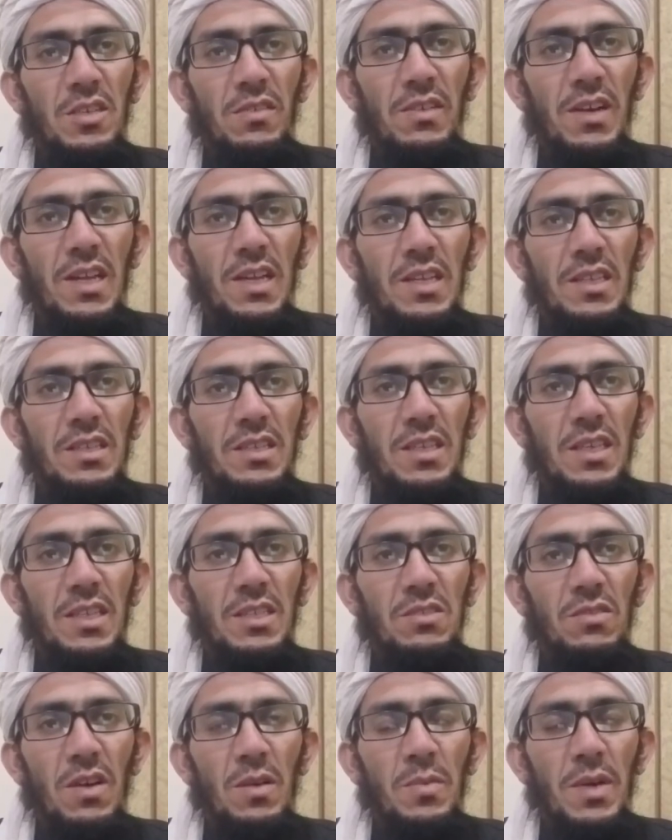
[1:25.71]
सवाल के
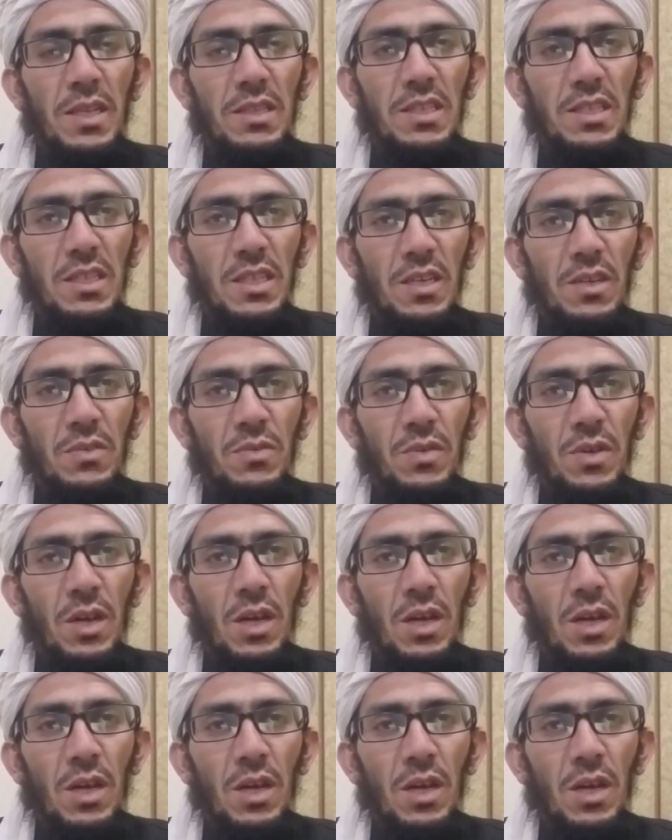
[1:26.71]
जवाब की तरफ